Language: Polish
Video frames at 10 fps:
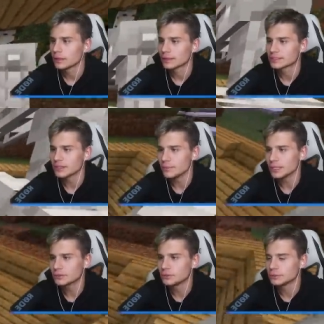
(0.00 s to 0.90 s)
a co on
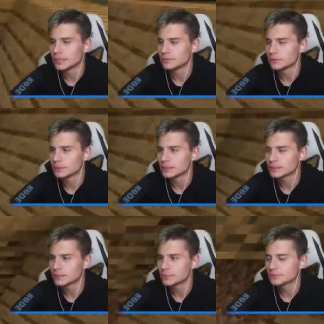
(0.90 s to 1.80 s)
ma tutaj w ogóle?
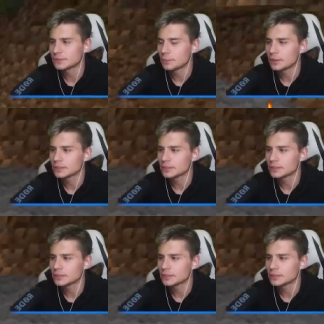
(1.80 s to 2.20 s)
Co on ma w tym